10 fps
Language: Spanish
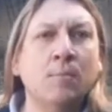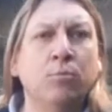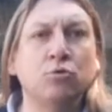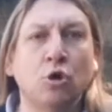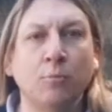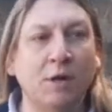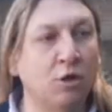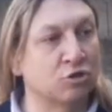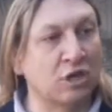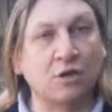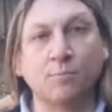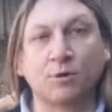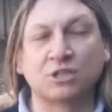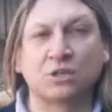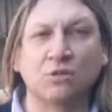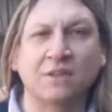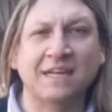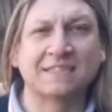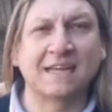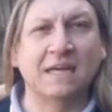Punto número dos, hay un proyecto en
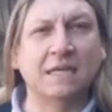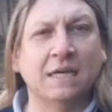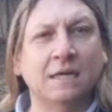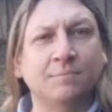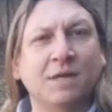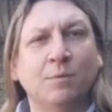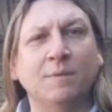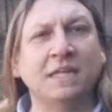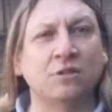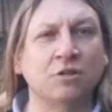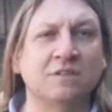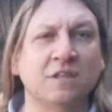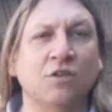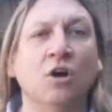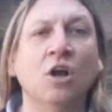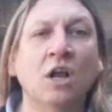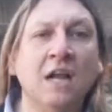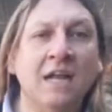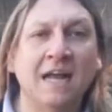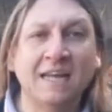danza y envía un ministro diciendo
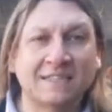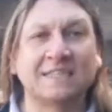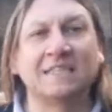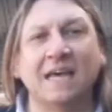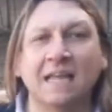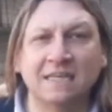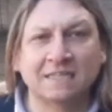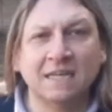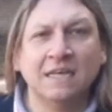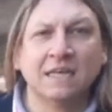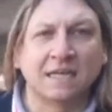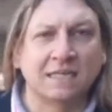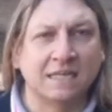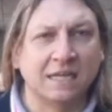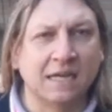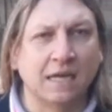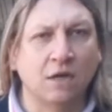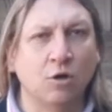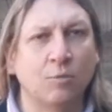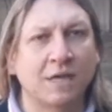las necesidades que tiene
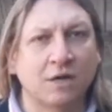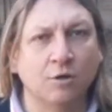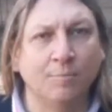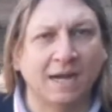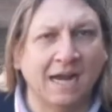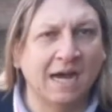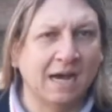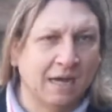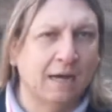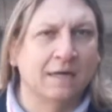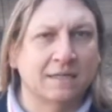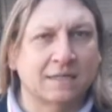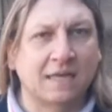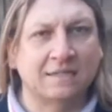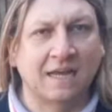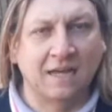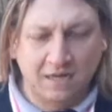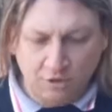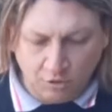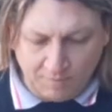el gobierno para que esas
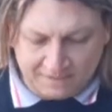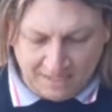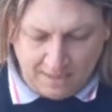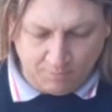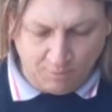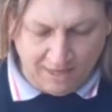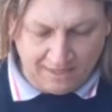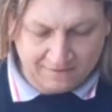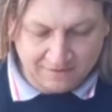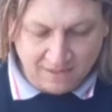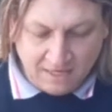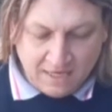normas sean aprobadas.